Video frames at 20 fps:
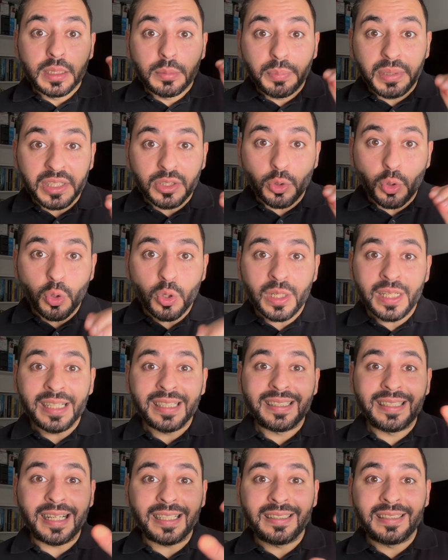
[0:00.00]
بطول
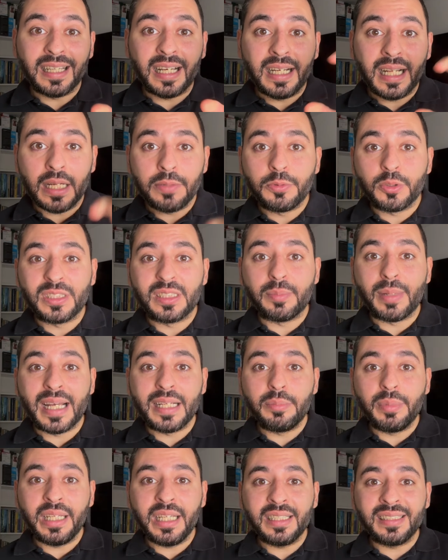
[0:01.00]

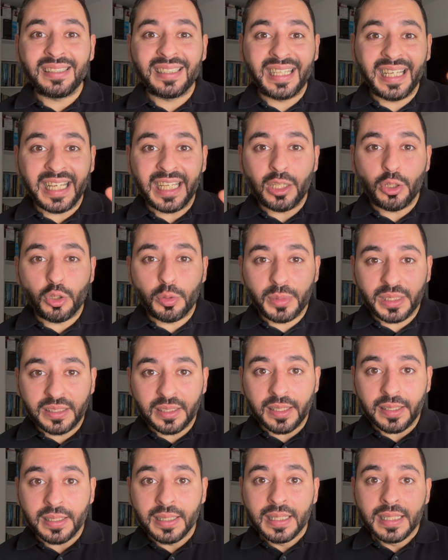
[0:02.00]
3800 كيلو
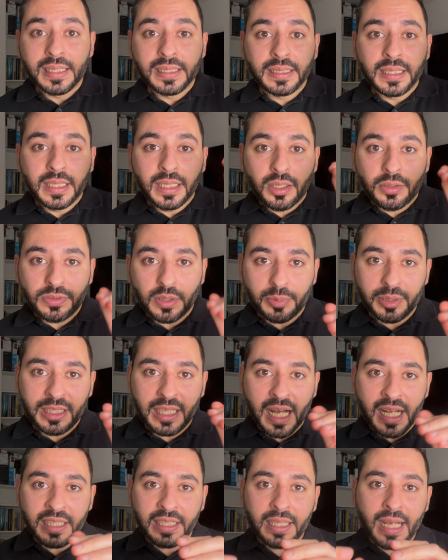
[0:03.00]
متر
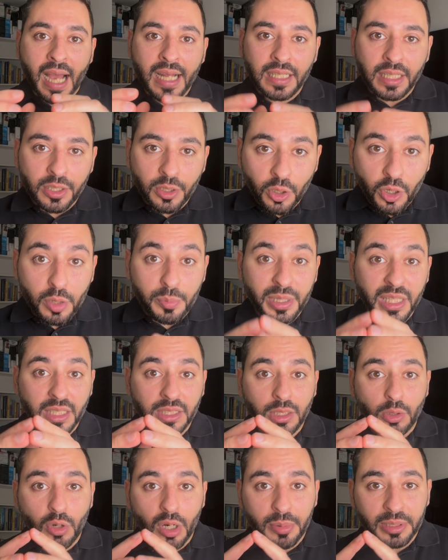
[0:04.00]
فبالتالي على الرغم من
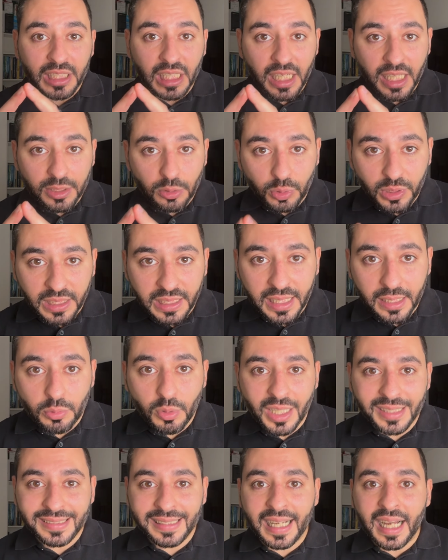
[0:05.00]
الضوابط الحدودية
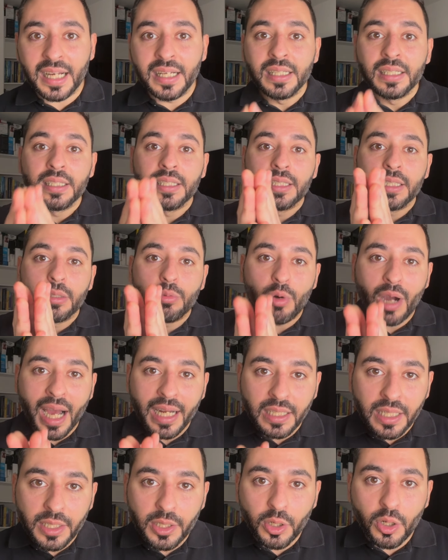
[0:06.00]
الواسعة
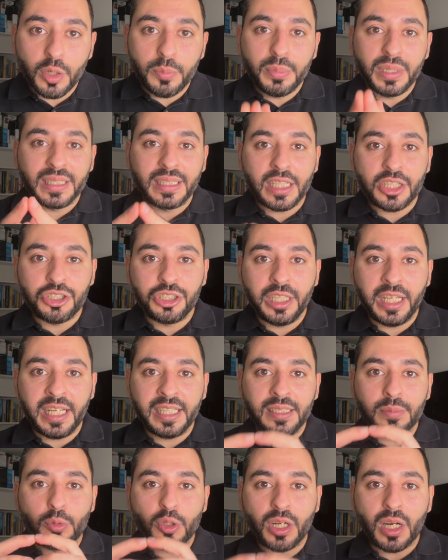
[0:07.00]
وعلى الرغم من
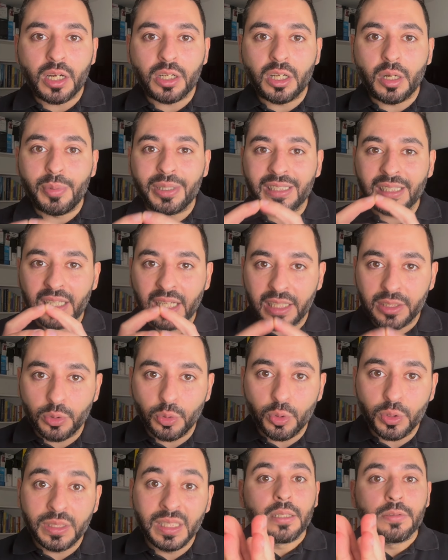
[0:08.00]
تشديد مراقبة
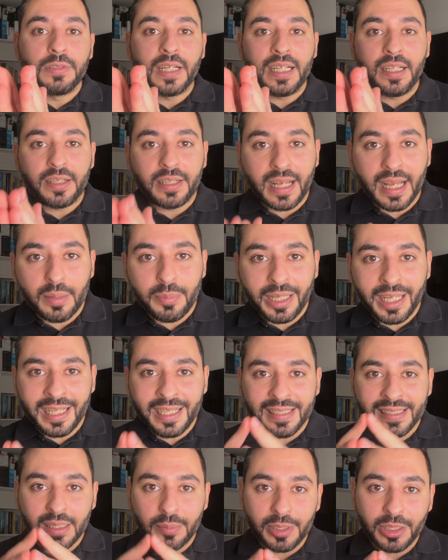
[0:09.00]
الحدود فالإرهابيين
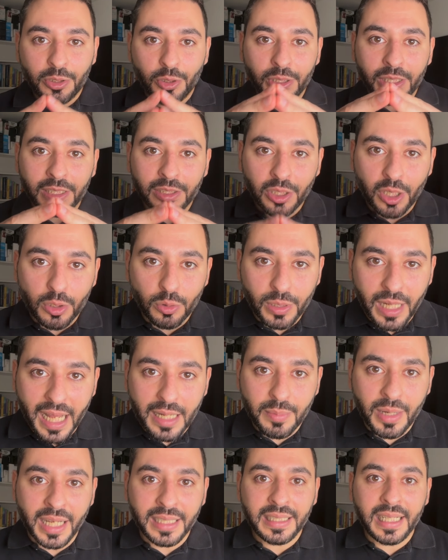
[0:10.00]
إذا بدهم يدخلوا
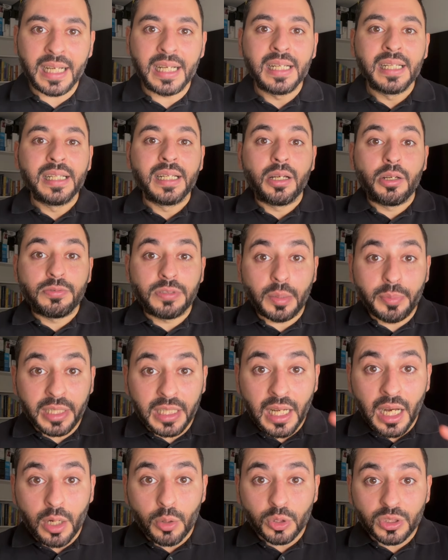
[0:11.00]
لألمانيا
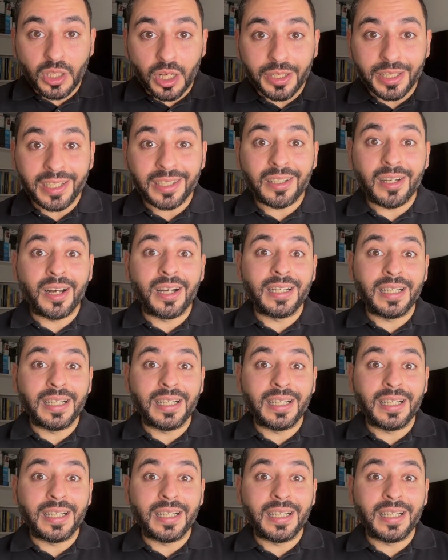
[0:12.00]
فبيلاقوا طريقة